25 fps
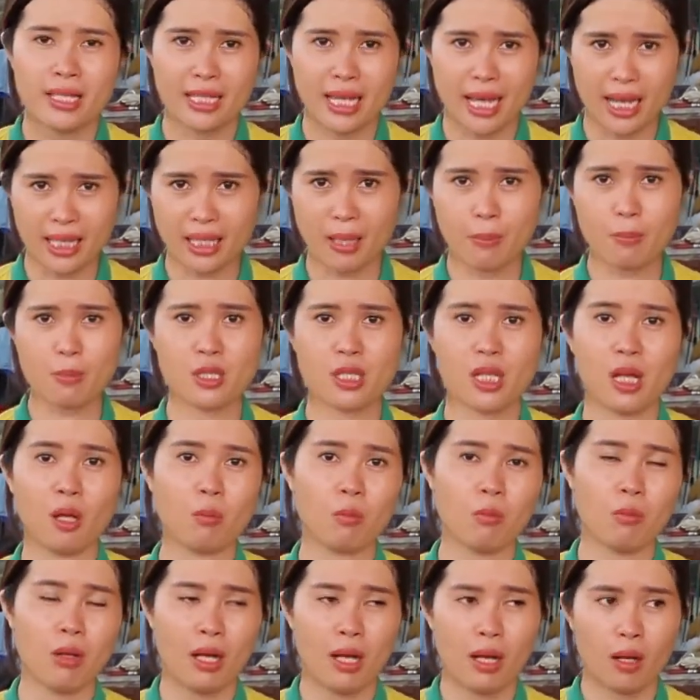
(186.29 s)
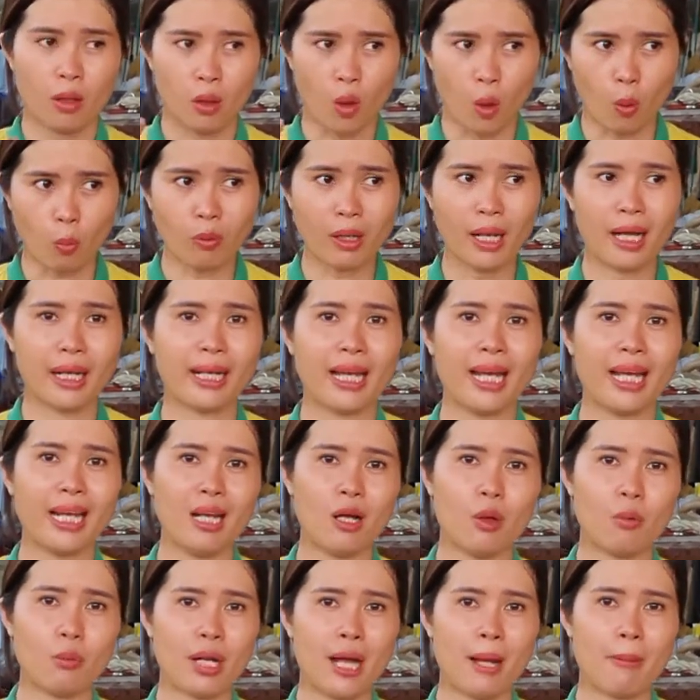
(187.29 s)
dễ chăm sóc cũng là
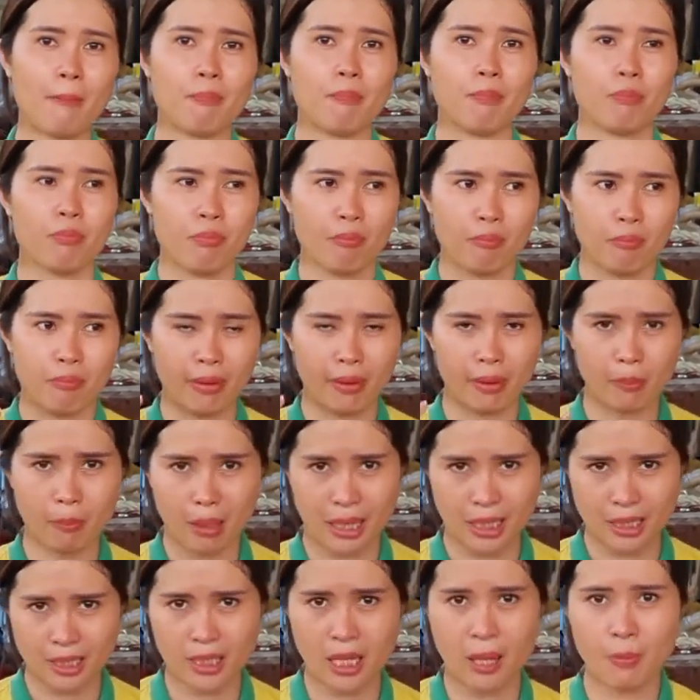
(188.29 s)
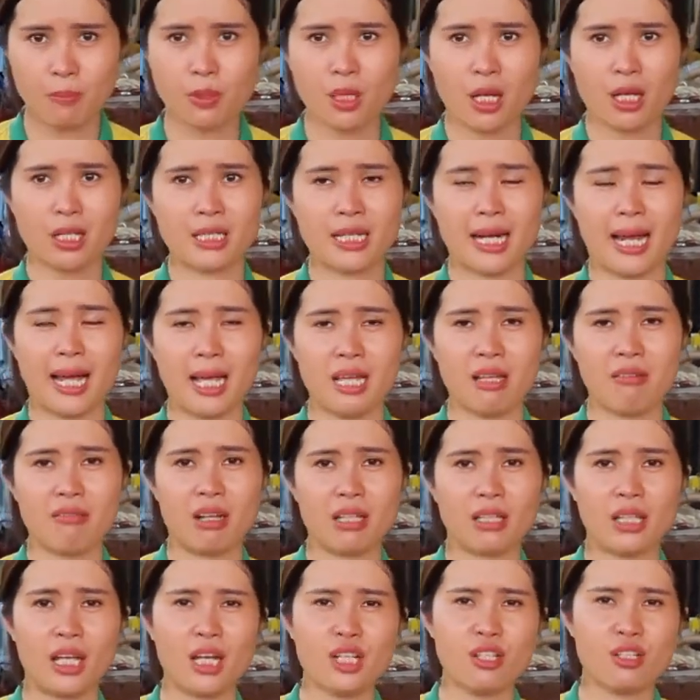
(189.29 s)
cây lâu năm mân mà sớm cho trái
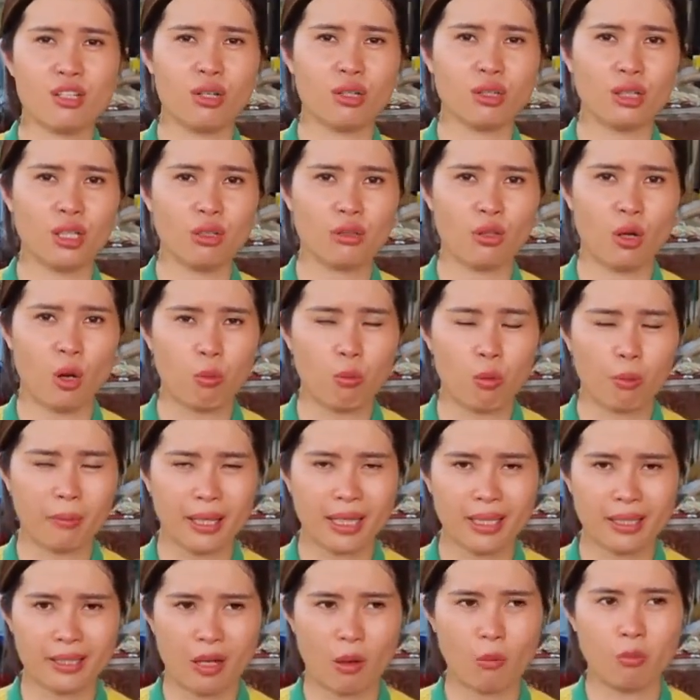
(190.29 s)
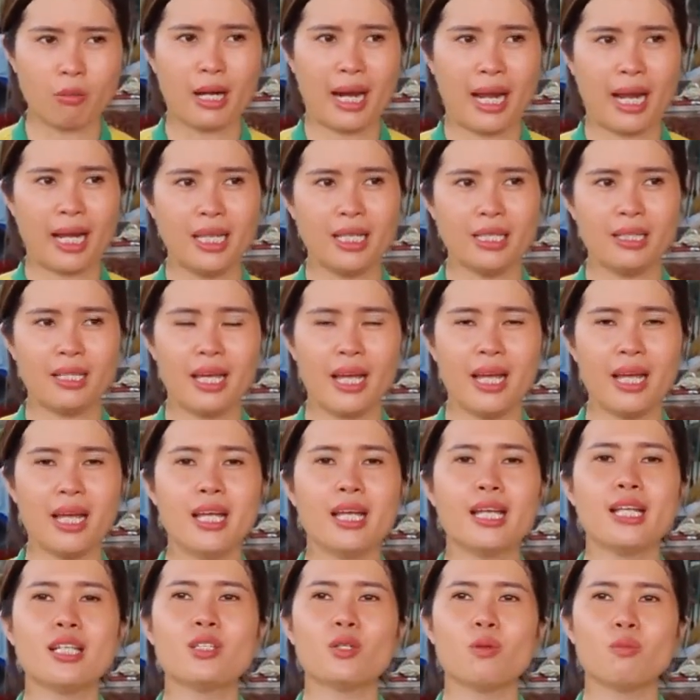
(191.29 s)
và thị trường tiêu thụ một cách rộng rãi
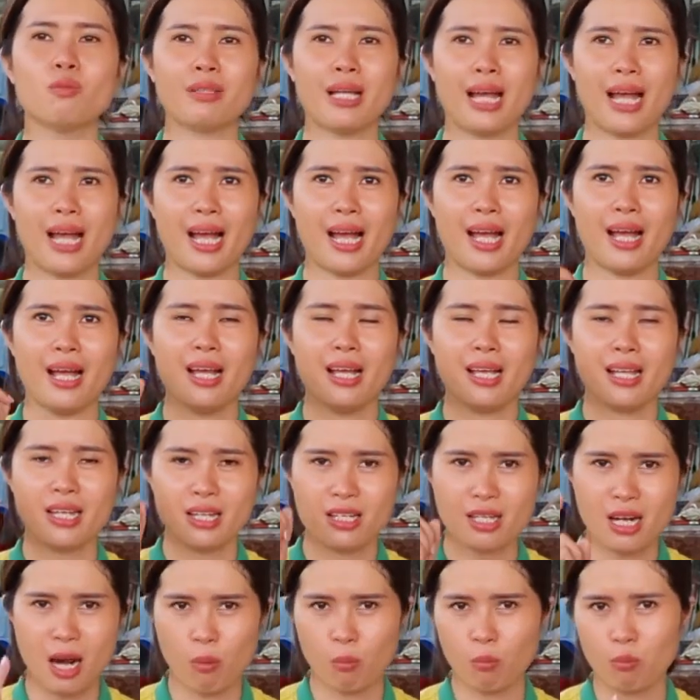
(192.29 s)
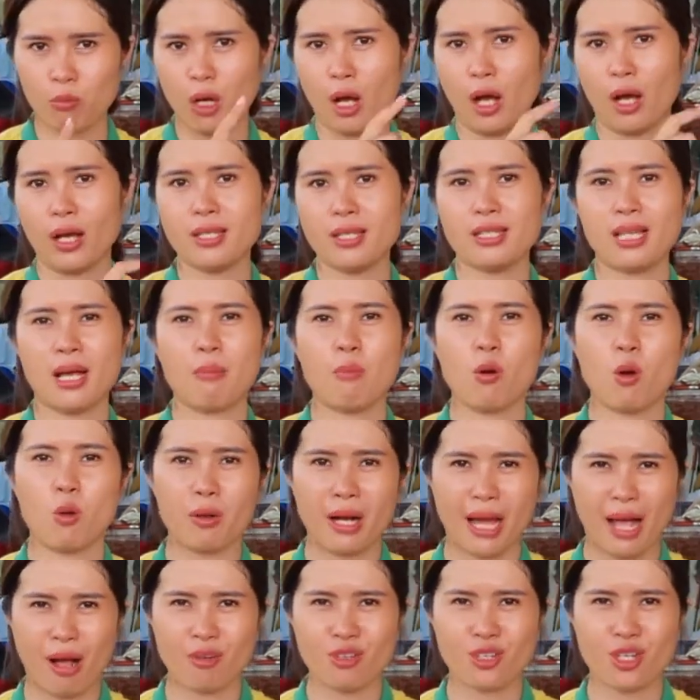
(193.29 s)
thì chúng ta trồng loại
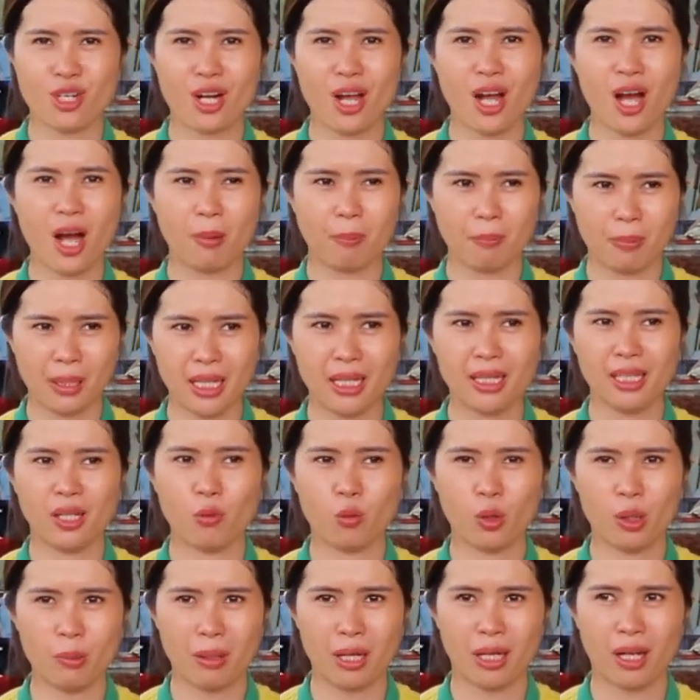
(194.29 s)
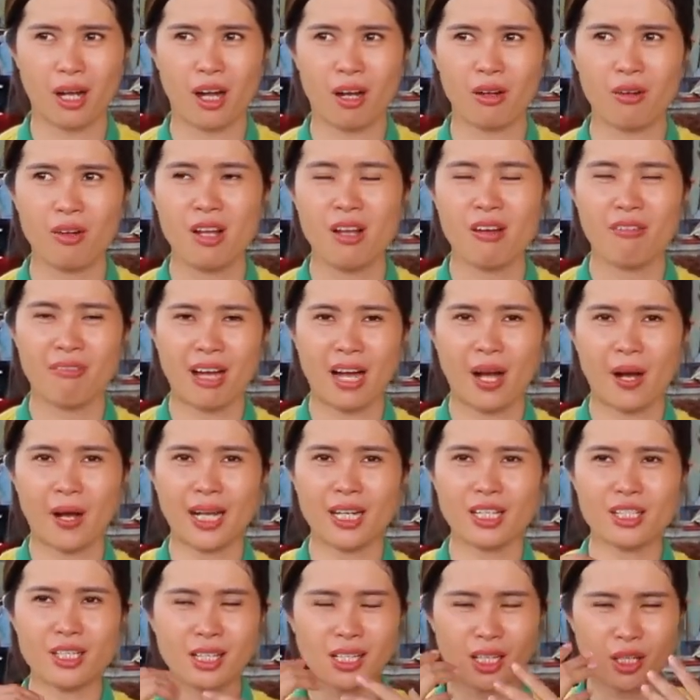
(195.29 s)
sabo nào cho nó hợp lý nha quý bà con và
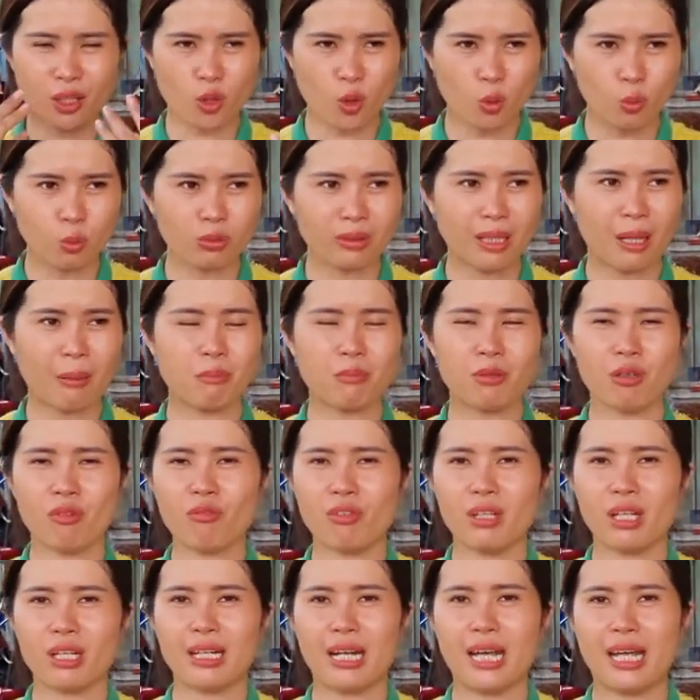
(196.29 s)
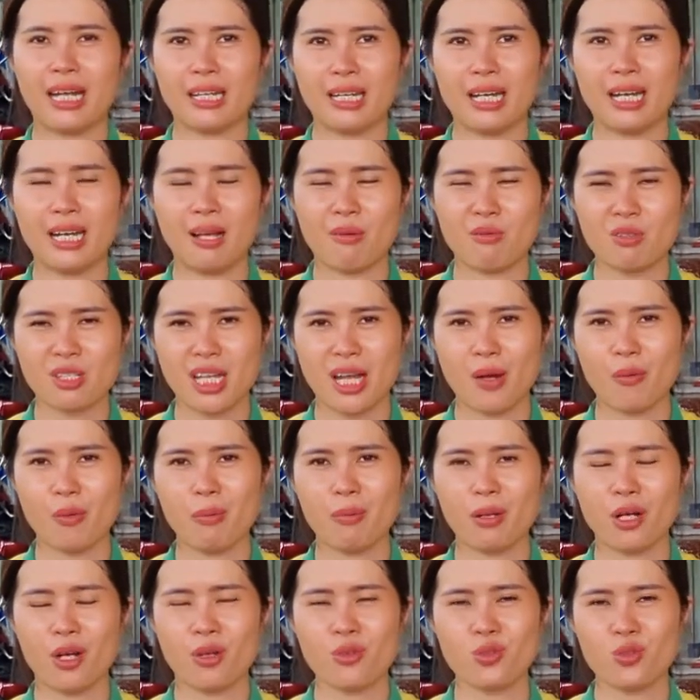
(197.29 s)
Hằng Anh rất là dụng tâm trong việc này để làm sao
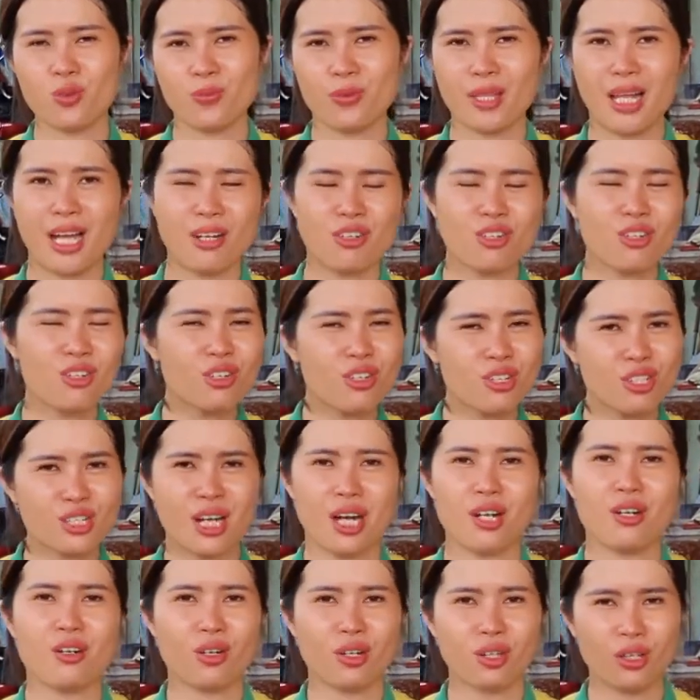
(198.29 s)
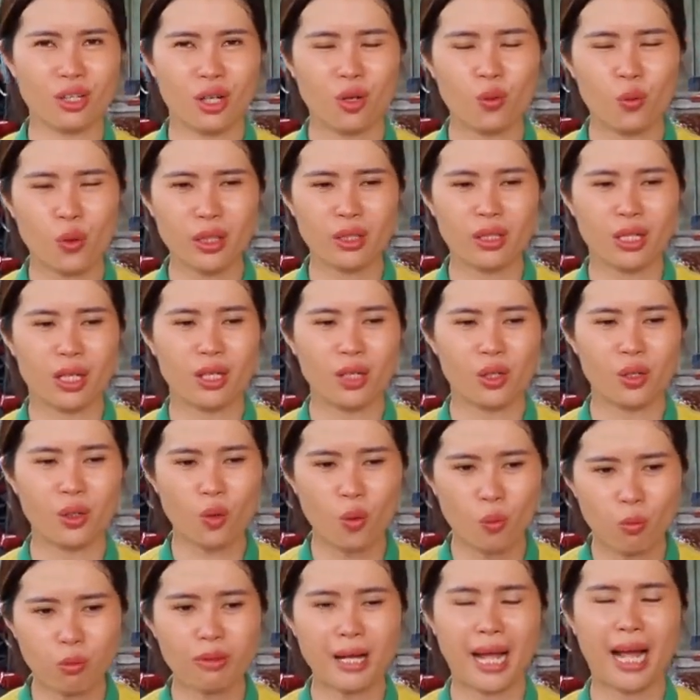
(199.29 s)
quý bà con chúng ta đưa ra được những quyết định
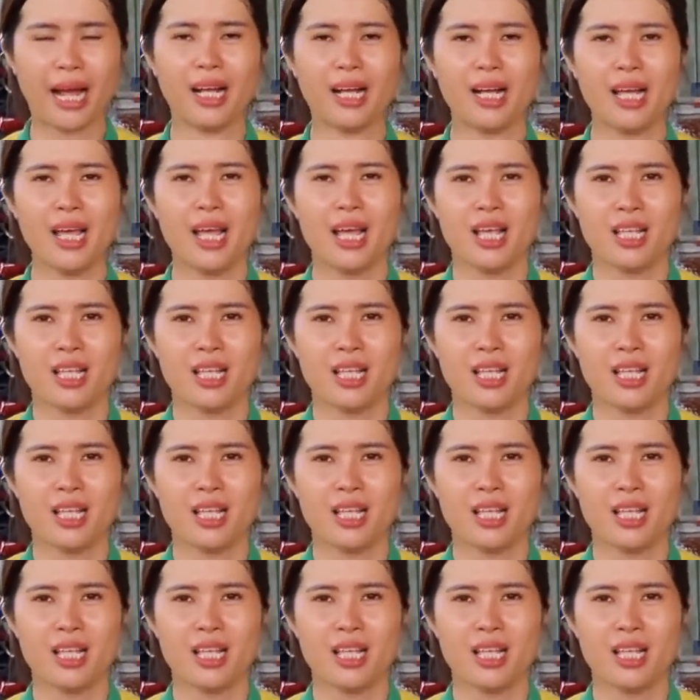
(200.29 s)
đúng đắn